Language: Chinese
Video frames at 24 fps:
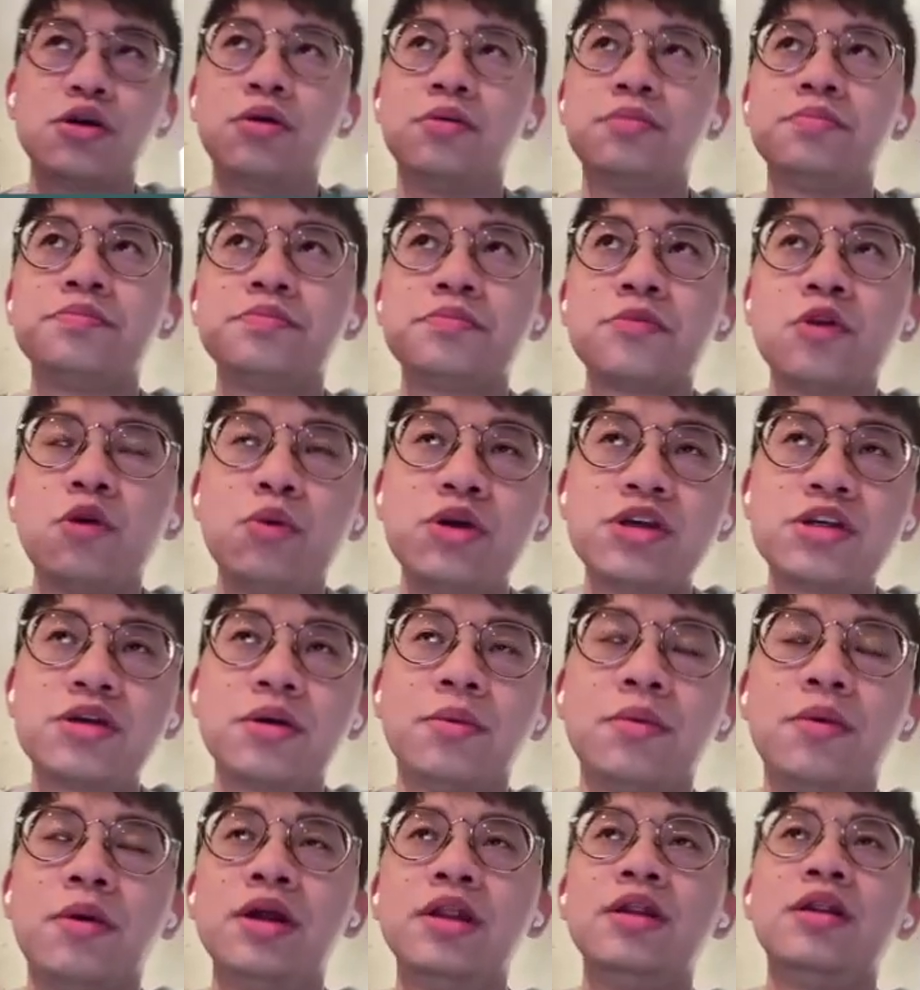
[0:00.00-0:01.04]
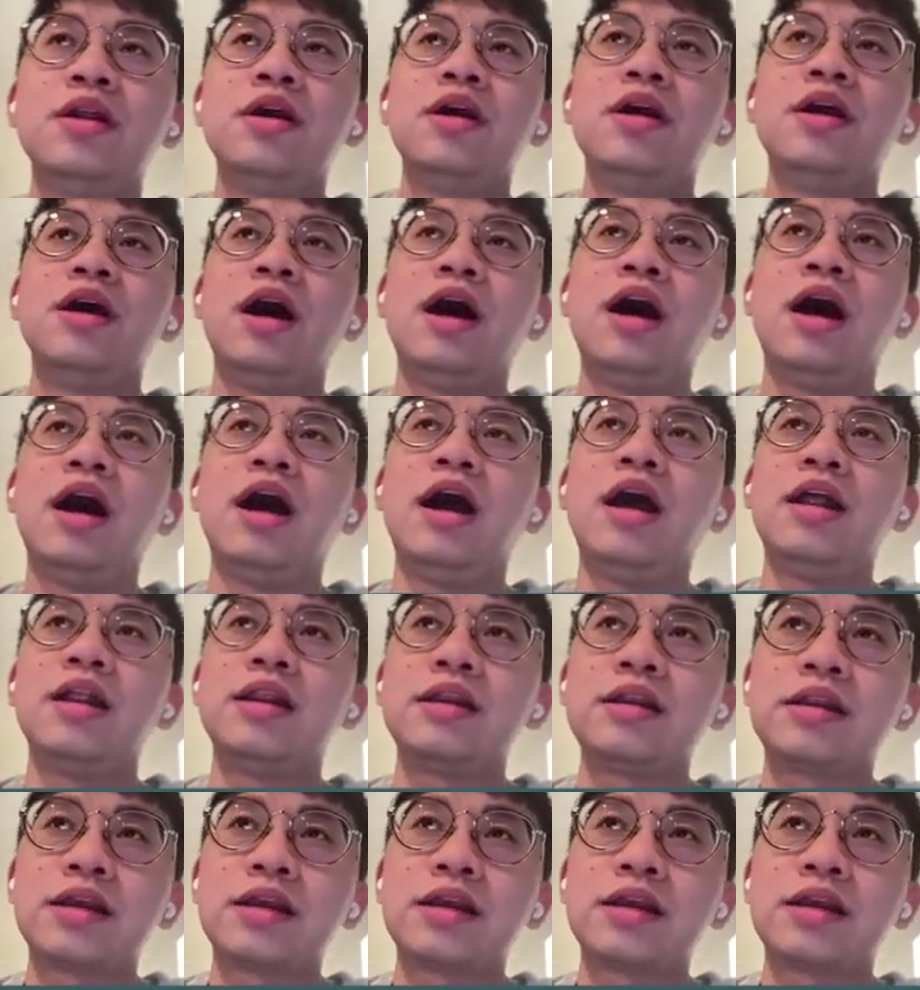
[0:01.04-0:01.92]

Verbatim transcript: 种为什么啊？